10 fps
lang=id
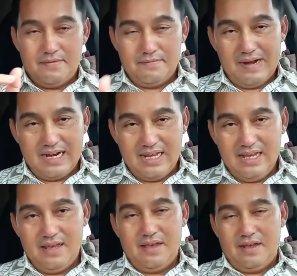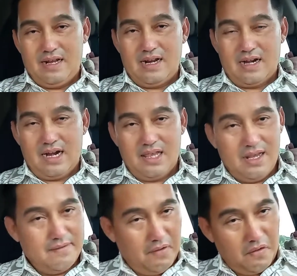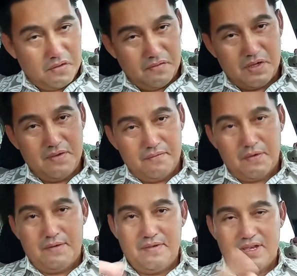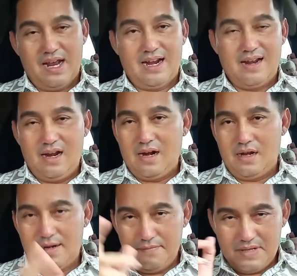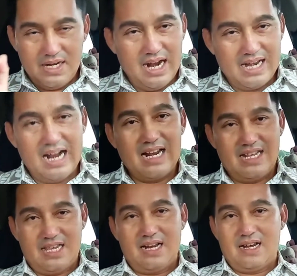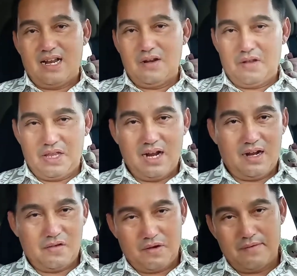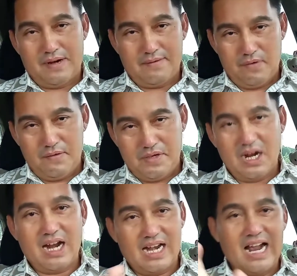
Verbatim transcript: Mari rajin mengkonsumsi buah pisang dan tidak ada alasan kalau kita nggak suka makan buah pisang karena